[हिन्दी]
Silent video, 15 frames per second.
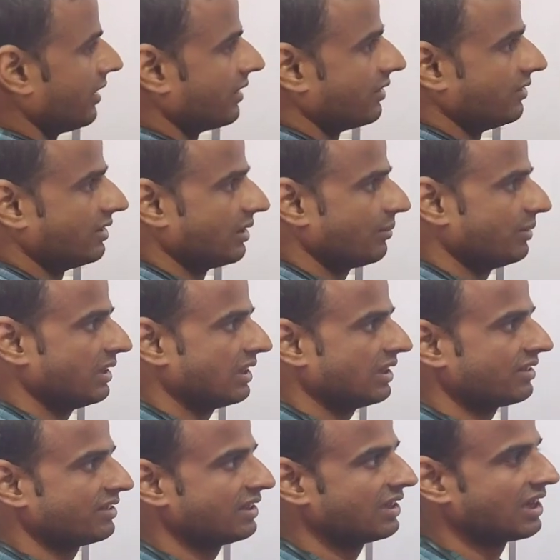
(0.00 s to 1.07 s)
जब ये
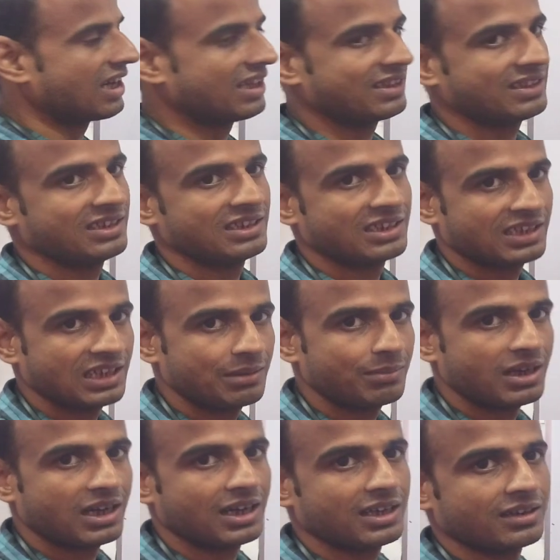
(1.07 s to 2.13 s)
शिकार के लिए गए
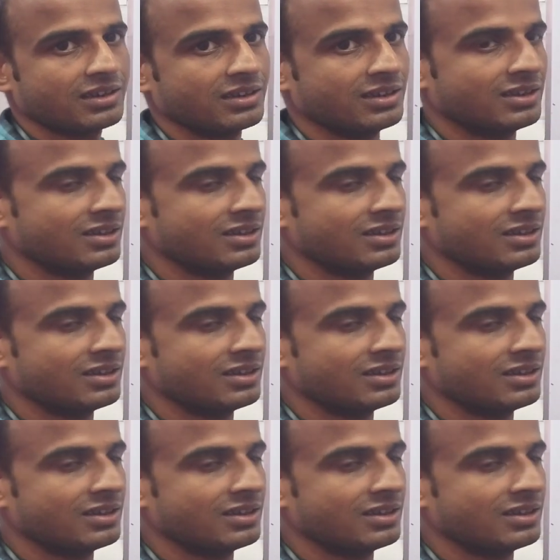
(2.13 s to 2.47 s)
बाहर